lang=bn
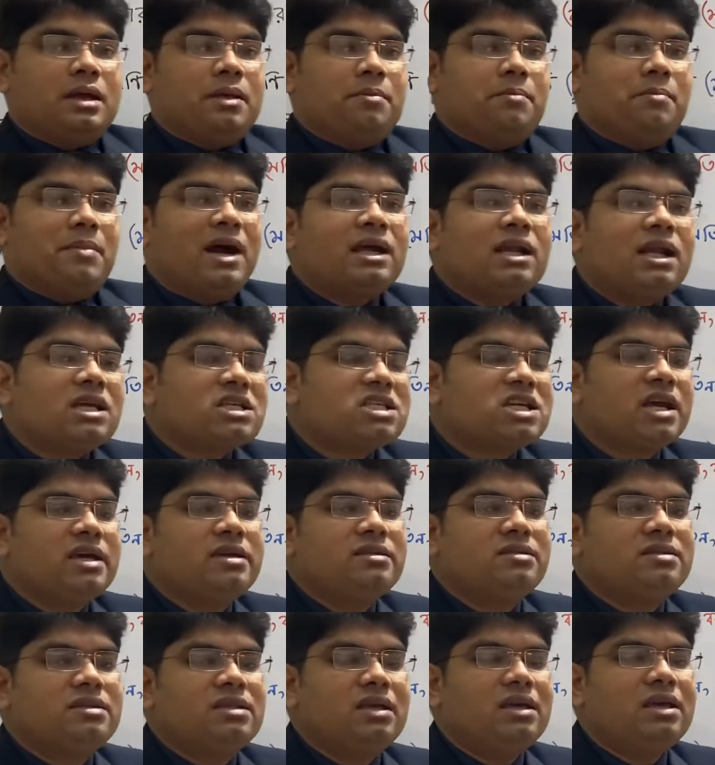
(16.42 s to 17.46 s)
বাংলা
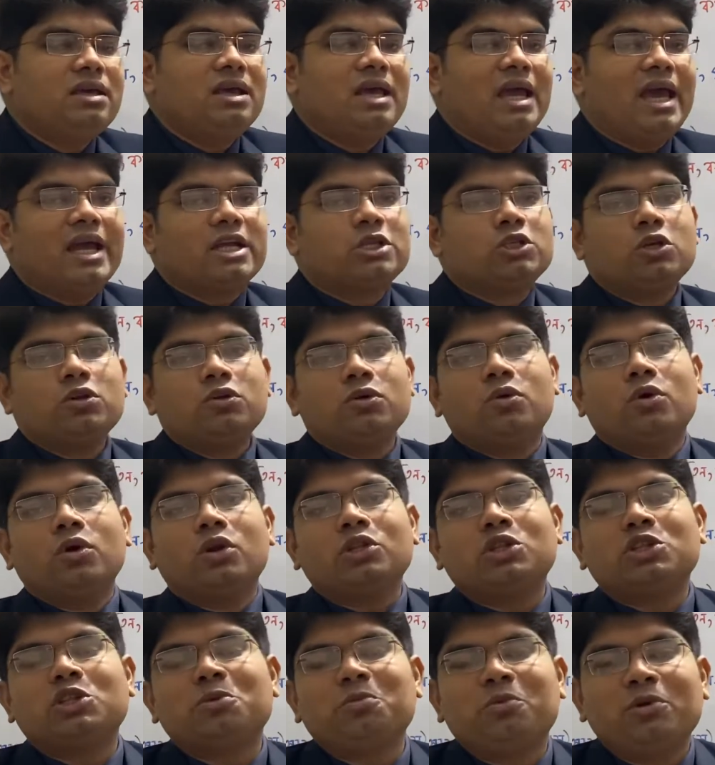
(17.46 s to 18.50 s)
সাহিত্যে একজন
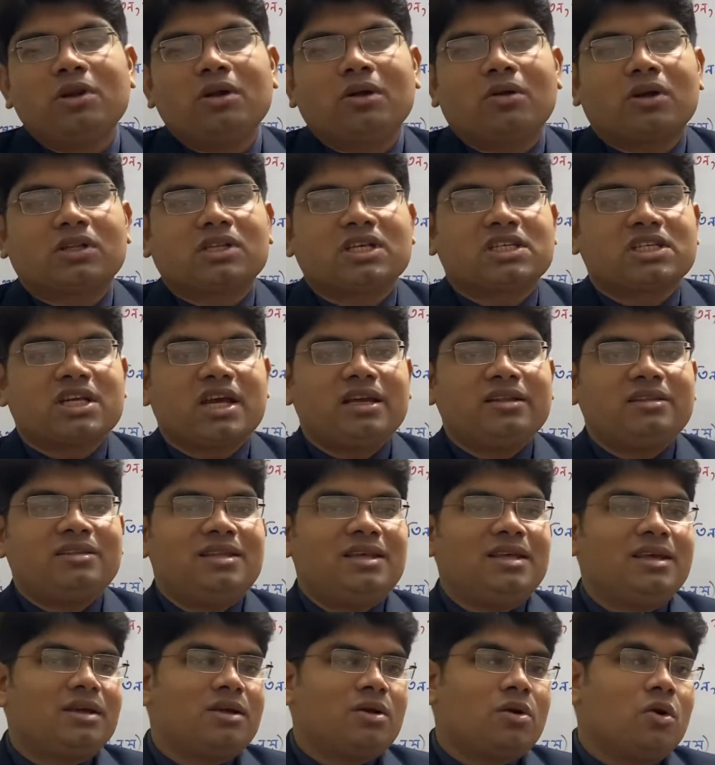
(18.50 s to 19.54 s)
গুরুত্বপূর্ণ কথা
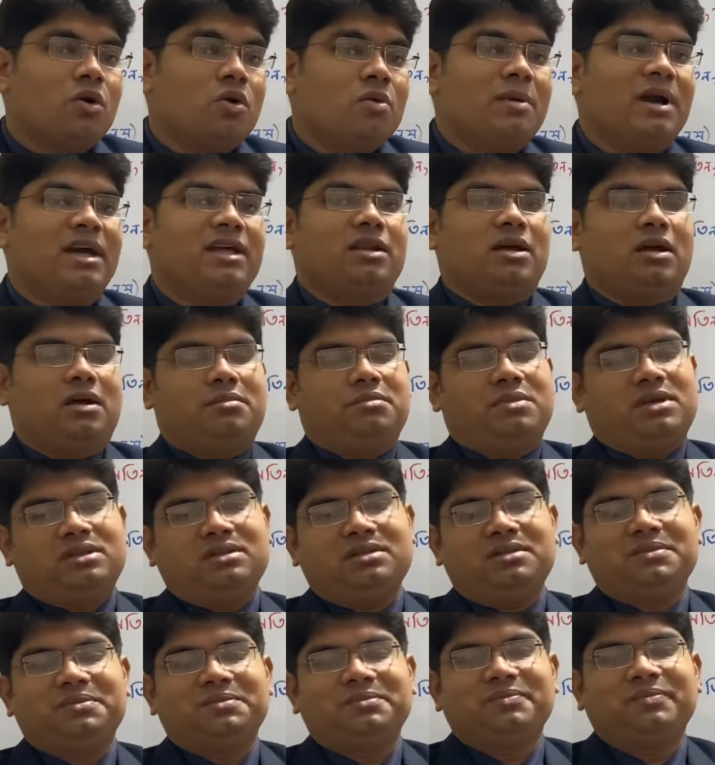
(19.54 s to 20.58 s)
সাহিত্যিক হুমায়ুন আহমেদ
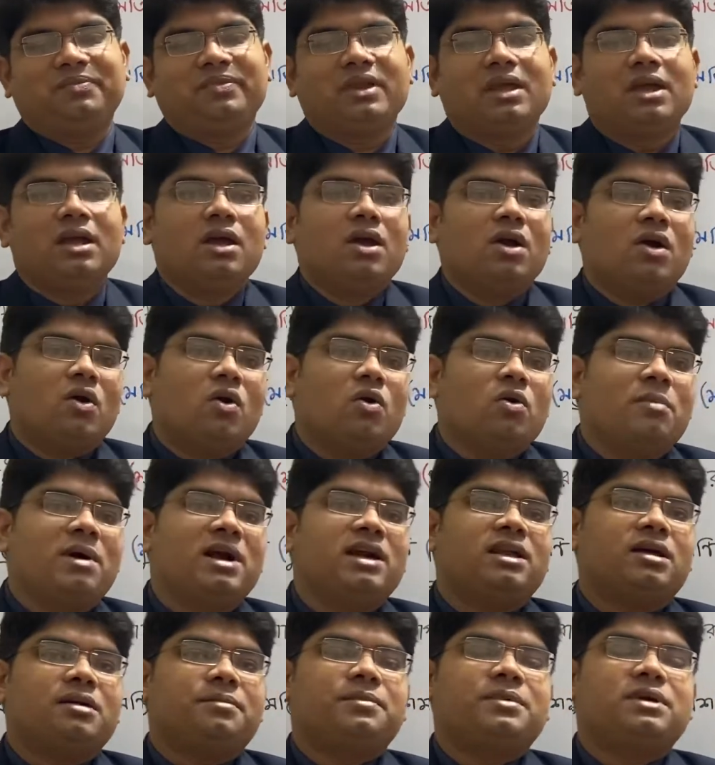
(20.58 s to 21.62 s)

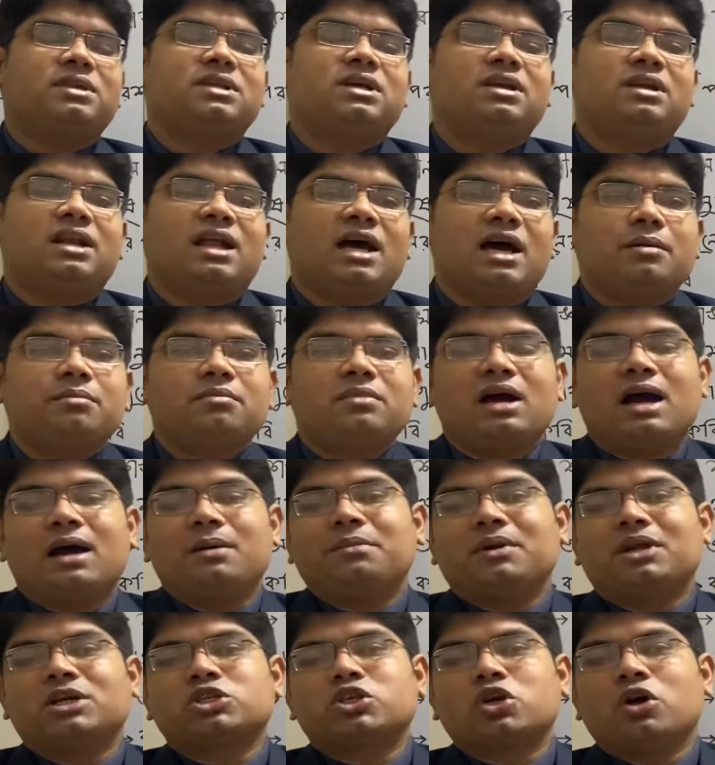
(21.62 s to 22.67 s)
হুমায়ুন আহমেদের নাম
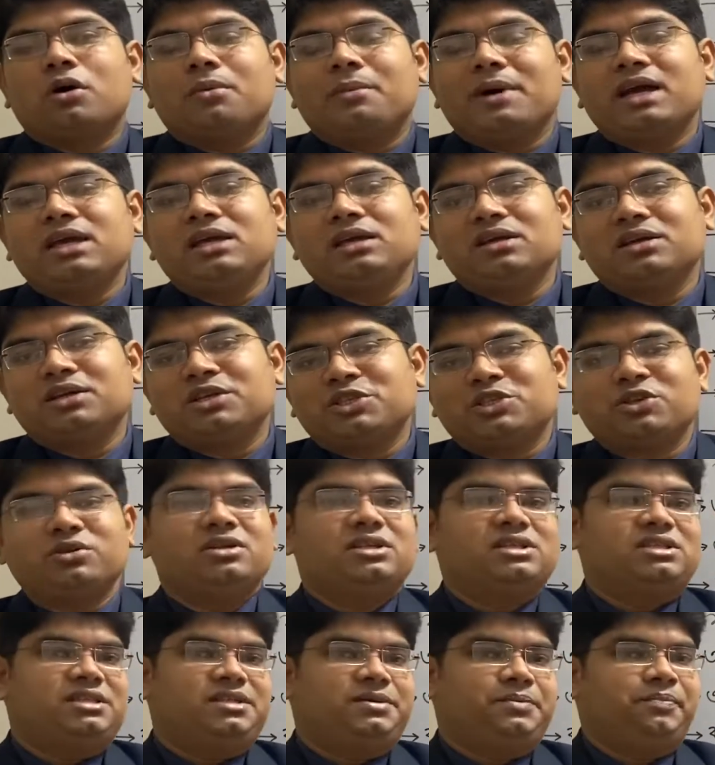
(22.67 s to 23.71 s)
আমরা সবাই
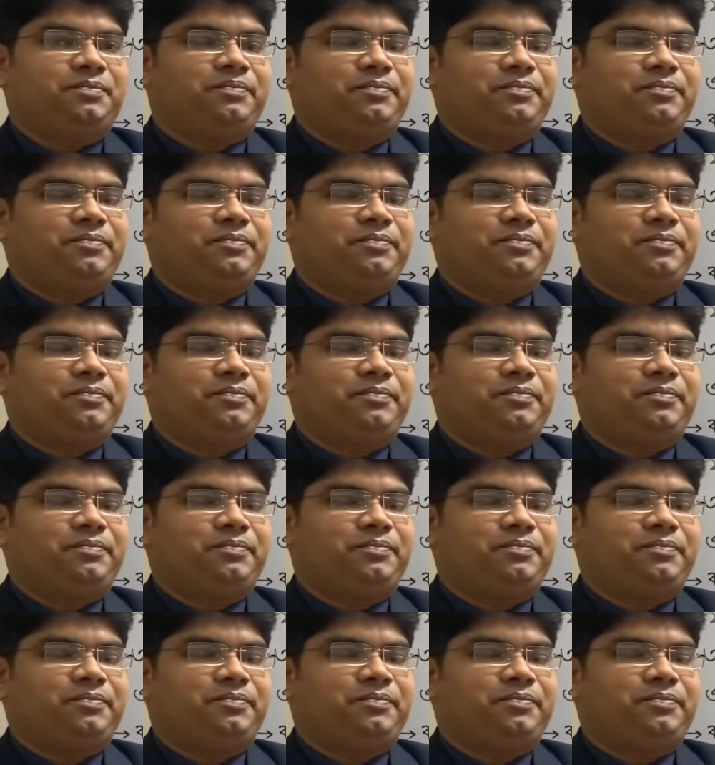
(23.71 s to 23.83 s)
শুনেছি